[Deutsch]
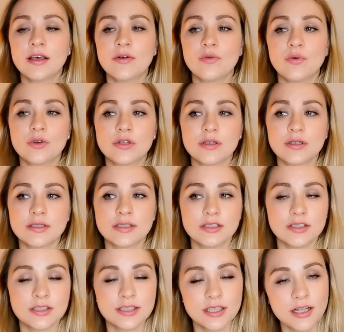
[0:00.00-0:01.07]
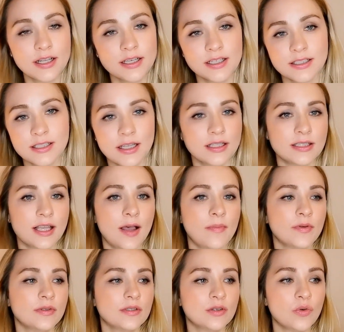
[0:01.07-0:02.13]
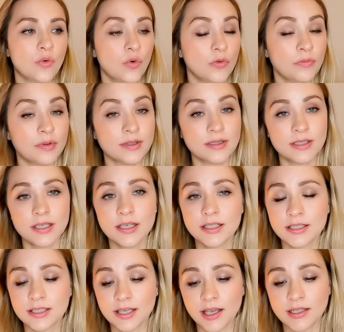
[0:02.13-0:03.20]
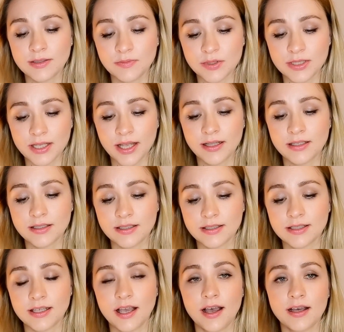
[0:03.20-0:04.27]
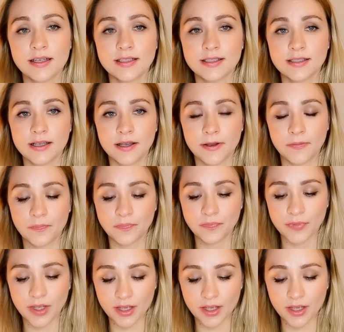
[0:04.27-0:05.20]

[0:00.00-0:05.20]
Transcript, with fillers: oder sich Ziele gesetzt haben, die unbedingt jetzt bis Ende des Jahres ähm,